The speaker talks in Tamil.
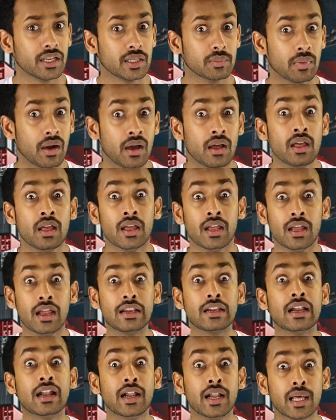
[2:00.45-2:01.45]
தெரியுமா
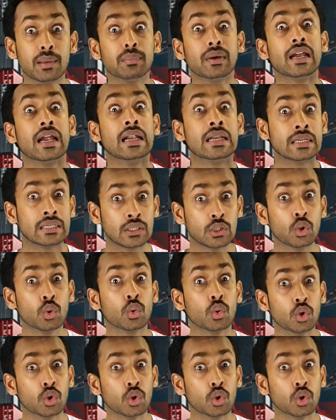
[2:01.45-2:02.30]
எங்களிடம் எட்டு